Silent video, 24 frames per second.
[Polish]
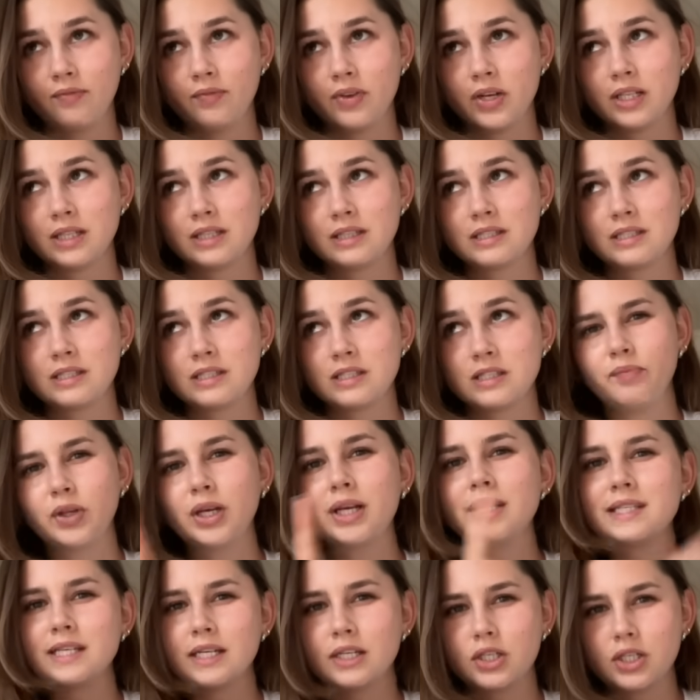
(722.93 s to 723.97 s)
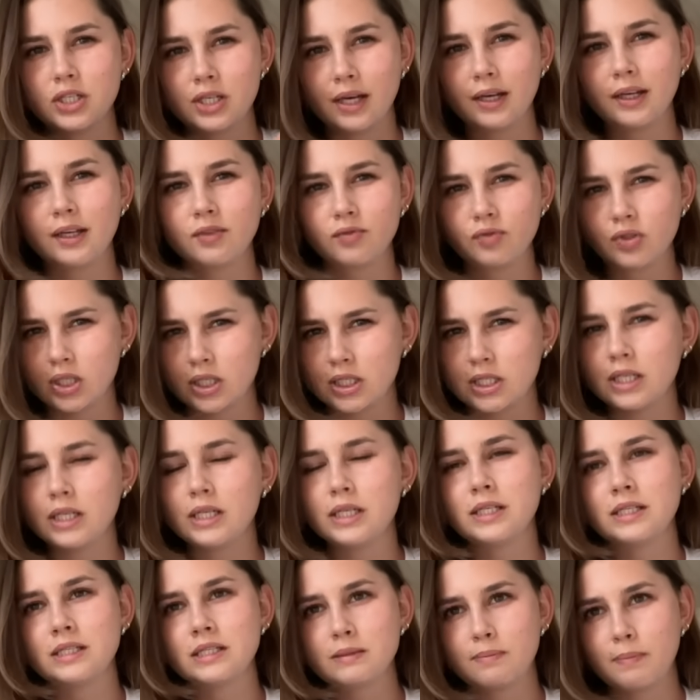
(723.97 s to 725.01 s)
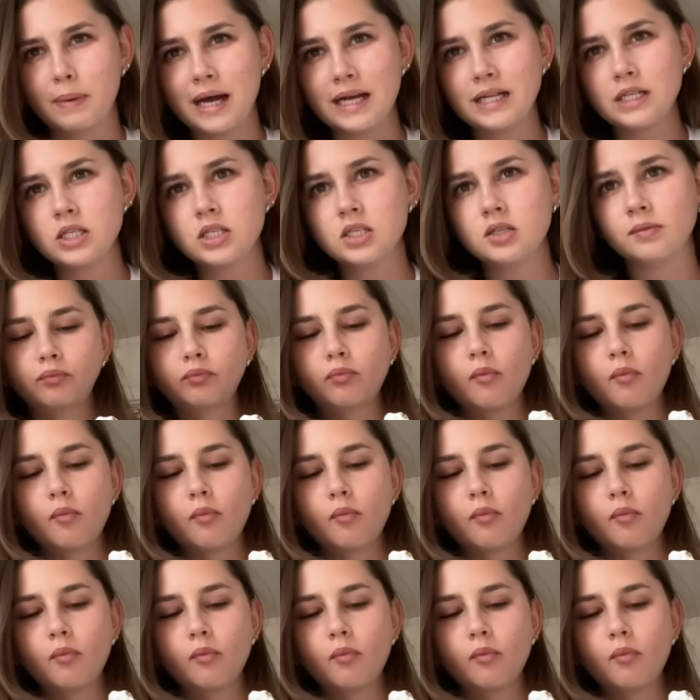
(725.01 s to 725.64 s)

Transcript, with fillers: więc chcę dzisiaj wcześniej iść spać.